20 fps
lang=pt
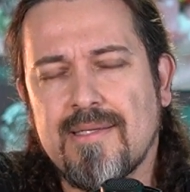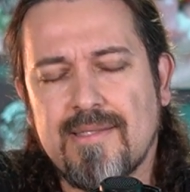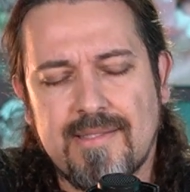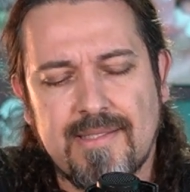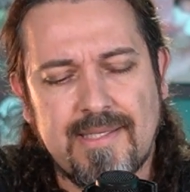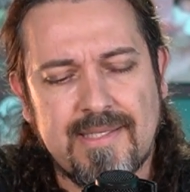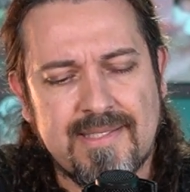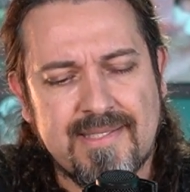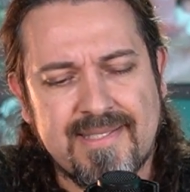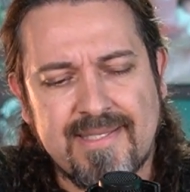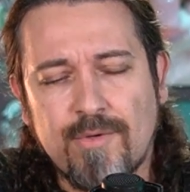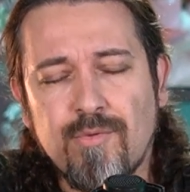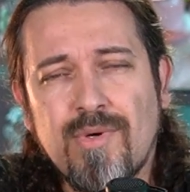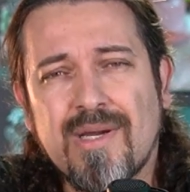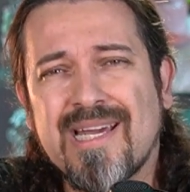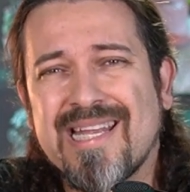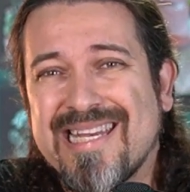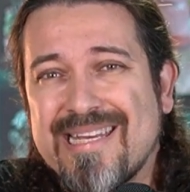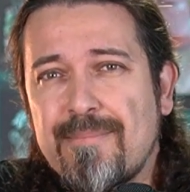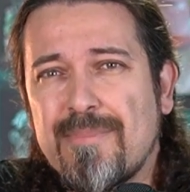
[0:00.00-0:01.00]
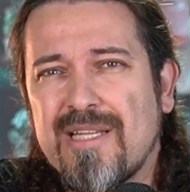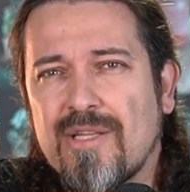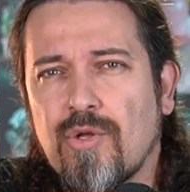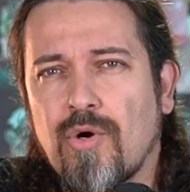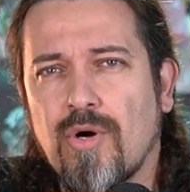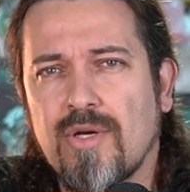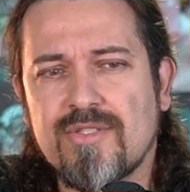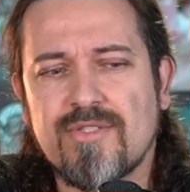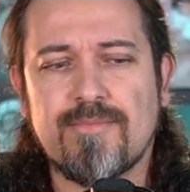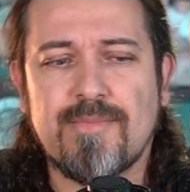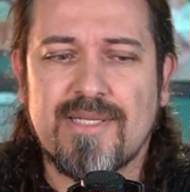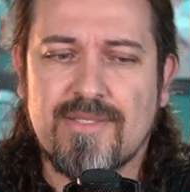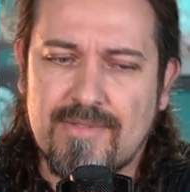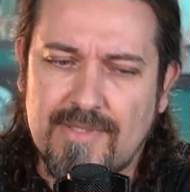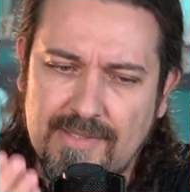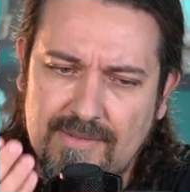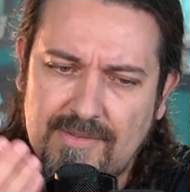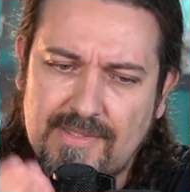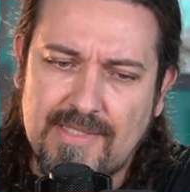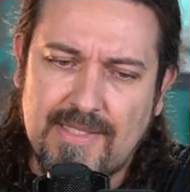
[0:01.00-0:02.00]
Né? São criminosos mesmo,
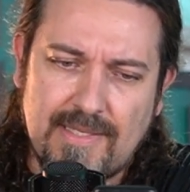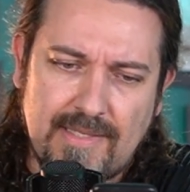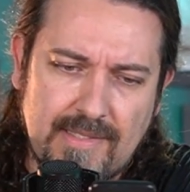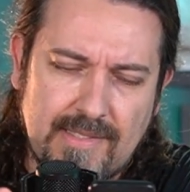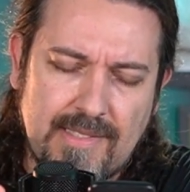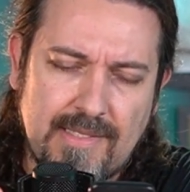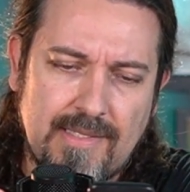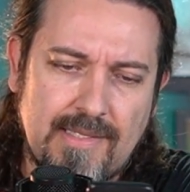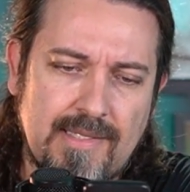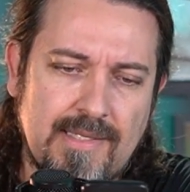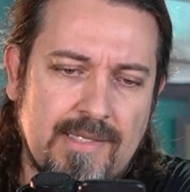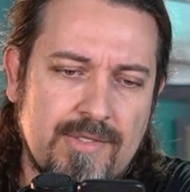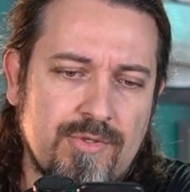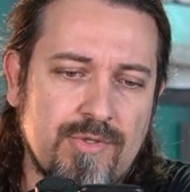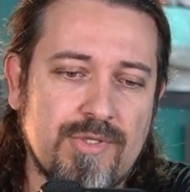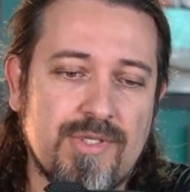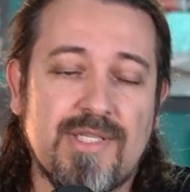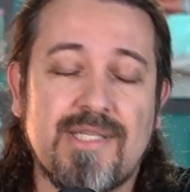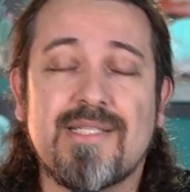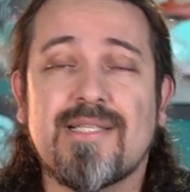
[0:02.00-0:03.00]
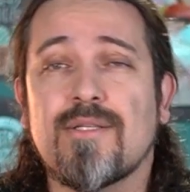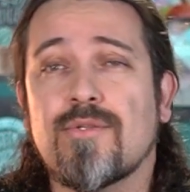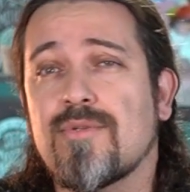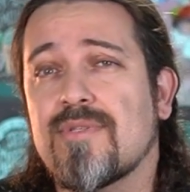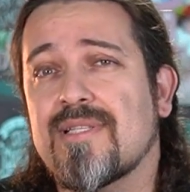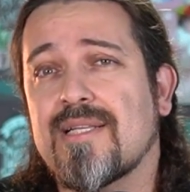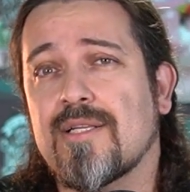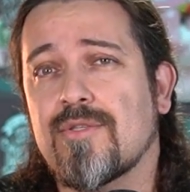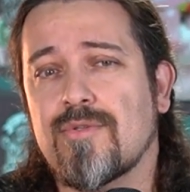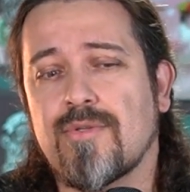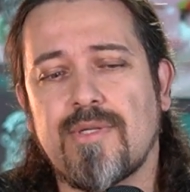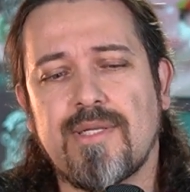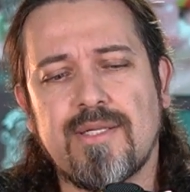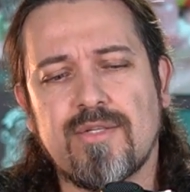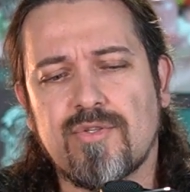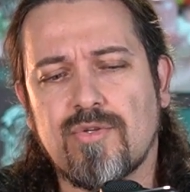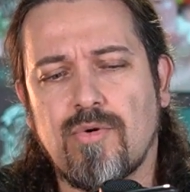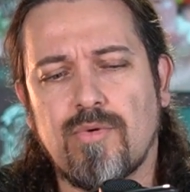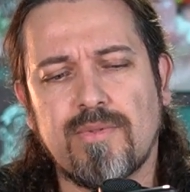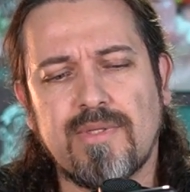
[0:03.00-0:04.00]
tanto que a, que a justiça dos Estados
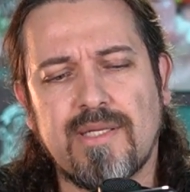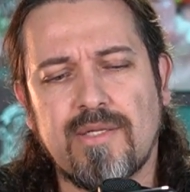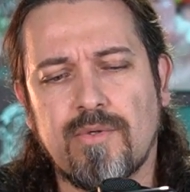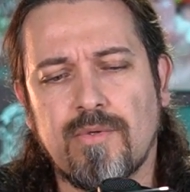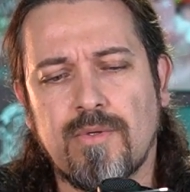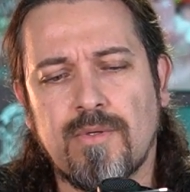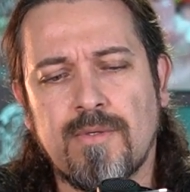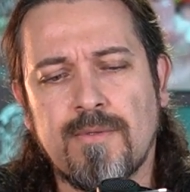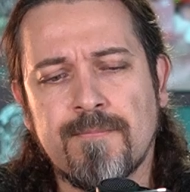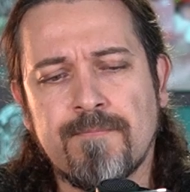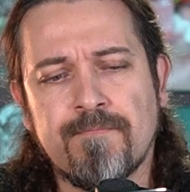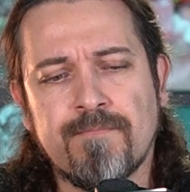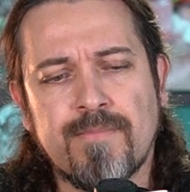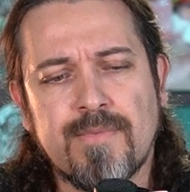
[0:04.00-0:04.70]
Unidos condenou.